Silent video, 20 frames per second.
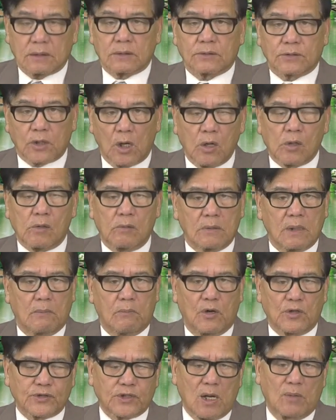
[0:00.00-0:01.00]
tôi cũng là
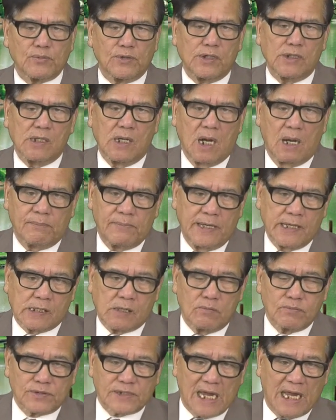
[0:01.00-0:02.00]
một trong những người bị
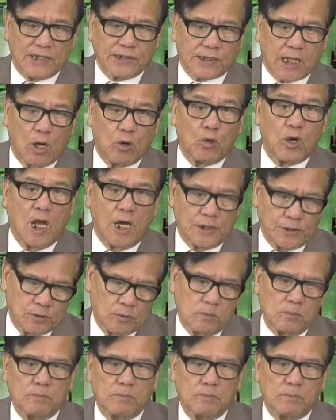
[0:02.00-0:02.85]
Cộng sản Tàu lợi dụng